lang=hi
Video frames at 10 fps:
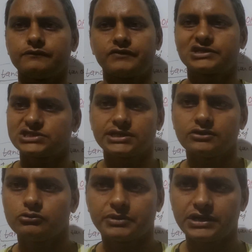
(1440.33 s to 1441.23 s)
फ्रिक्शन के
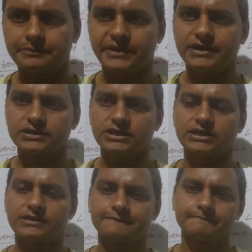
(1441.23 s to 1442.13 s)
ऊपर डिपेंड थे
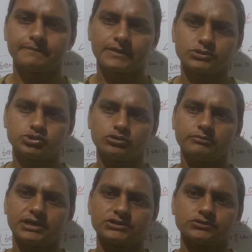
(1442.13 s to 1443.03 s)
जो
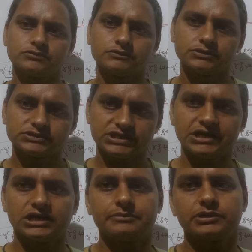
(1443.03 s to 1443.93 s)
हमारी जो
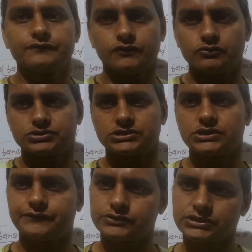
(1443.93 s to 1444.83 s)
सेंट्रिपिटल फोर्स है
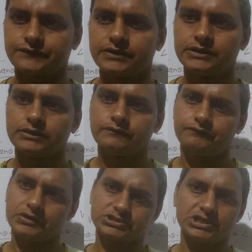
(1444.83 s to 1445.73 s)
सिर्फ और
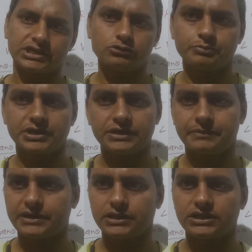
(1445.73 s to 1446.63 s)
सिर्फ फ्रिक्शन के ऊपर
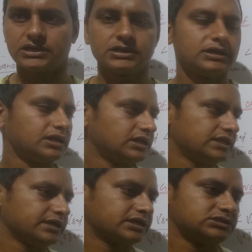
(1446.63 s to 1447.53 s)
डिपेंड था
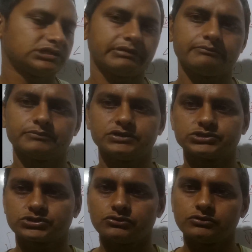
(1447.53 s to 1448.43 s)
लेकिन जब हम
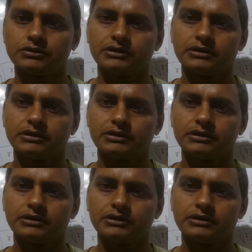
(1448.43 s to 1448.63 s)
इसको